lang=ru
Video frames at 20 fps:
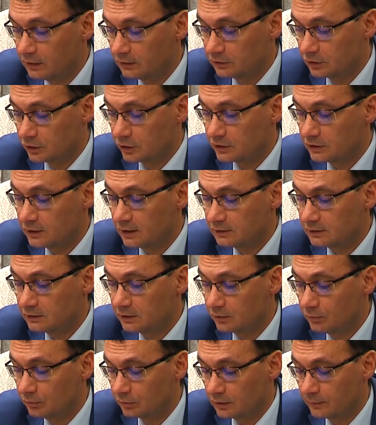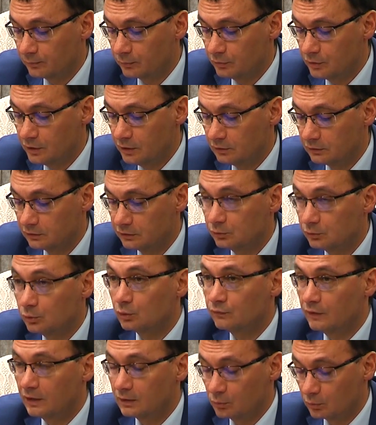За 2016 год обучилось
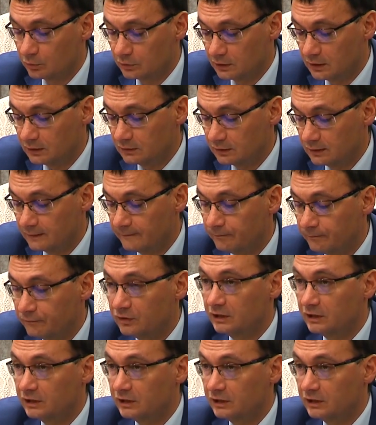102 курсанта,